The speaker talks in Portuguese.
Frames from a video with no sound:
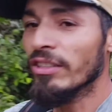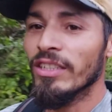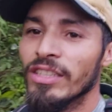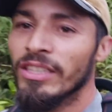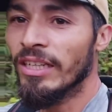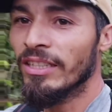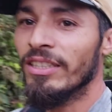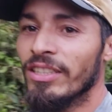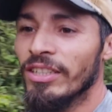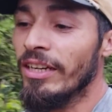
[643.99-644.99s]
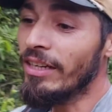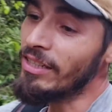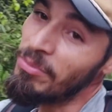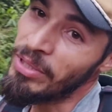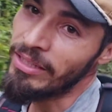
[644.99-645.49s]
gente, e a gente
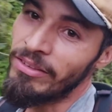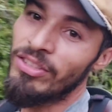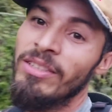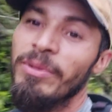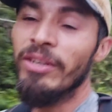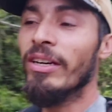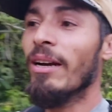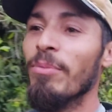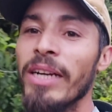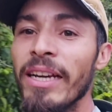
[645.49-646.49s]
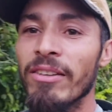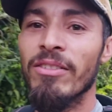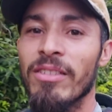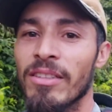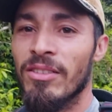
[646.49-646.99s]
anda meio assim, meio cabreiro.